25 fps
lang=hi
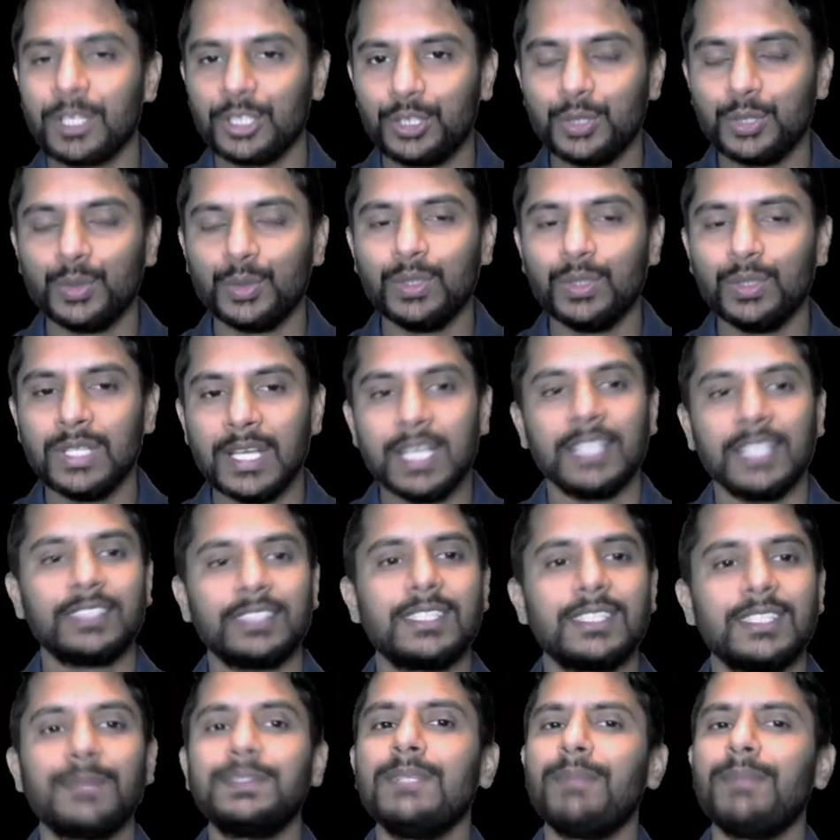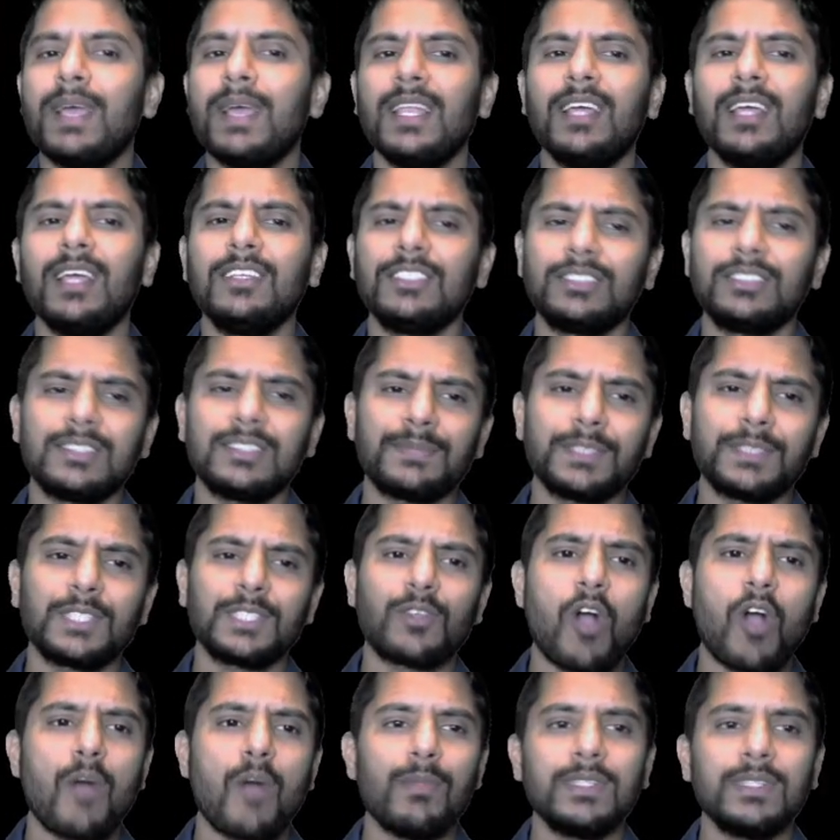टूर सबसे पहला सबसे
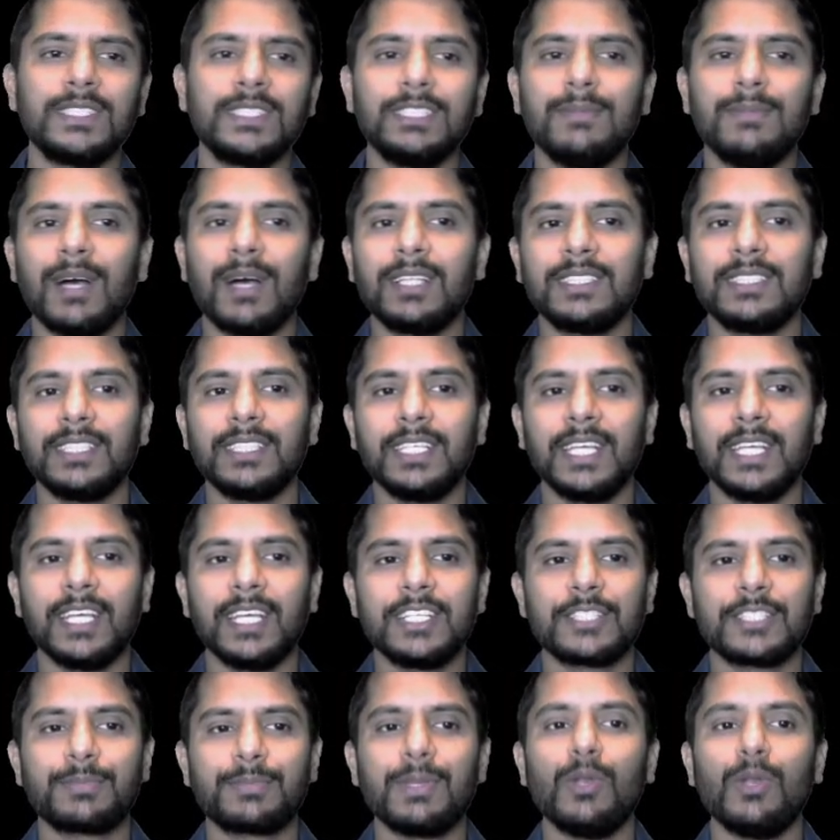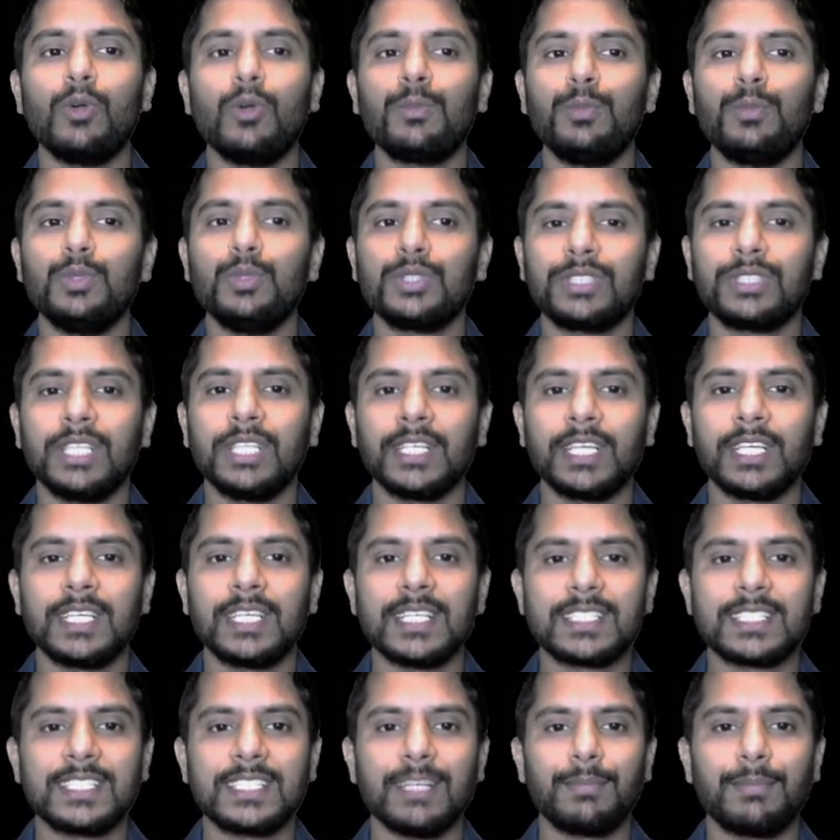कॉमन सी बात ये है इसमें लोग पूछते हैं कि
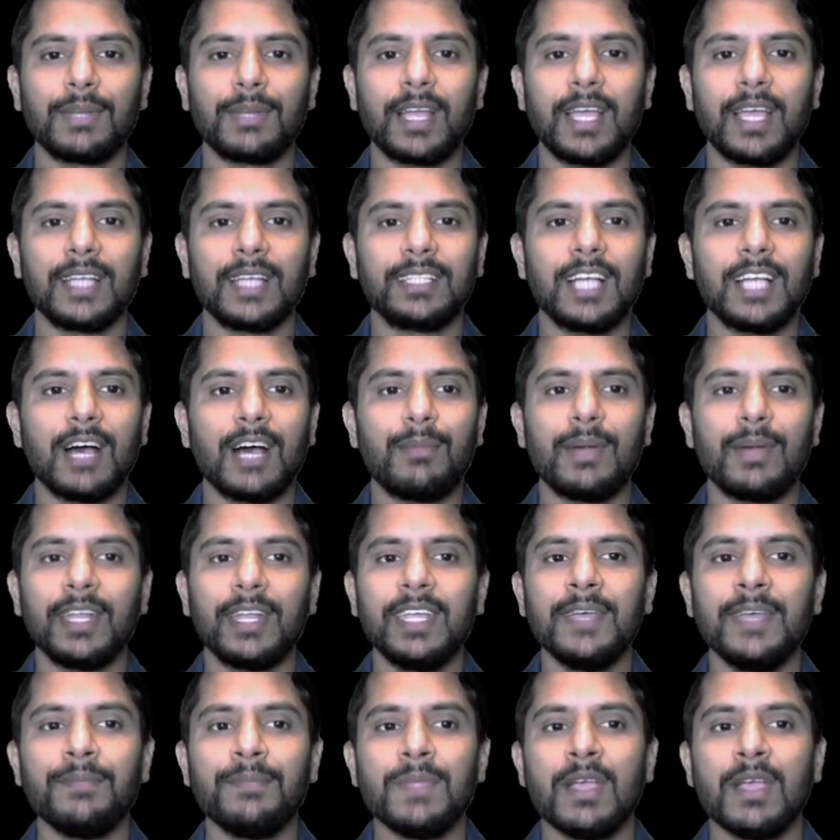किसने बनाया था हमारे